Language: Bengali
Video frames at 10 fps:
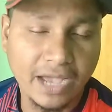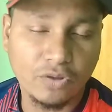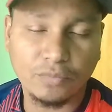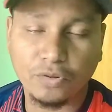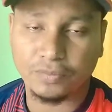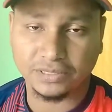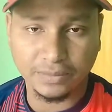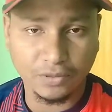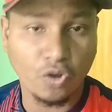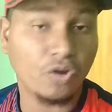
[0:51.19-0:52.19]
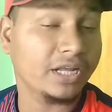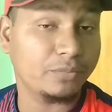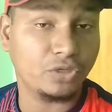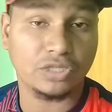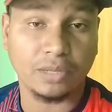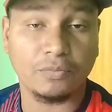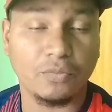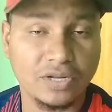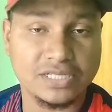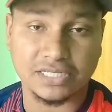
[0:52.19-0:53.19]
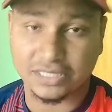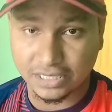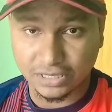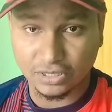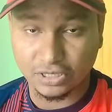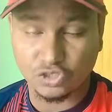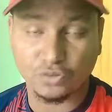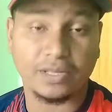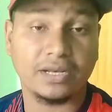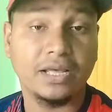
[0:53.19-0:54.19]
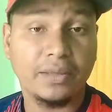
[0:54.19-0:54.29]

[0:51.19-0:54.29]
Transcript: এখন বলবেন যে অনেক ভিডিওতে আমি বলেছি যে ইউটিউবের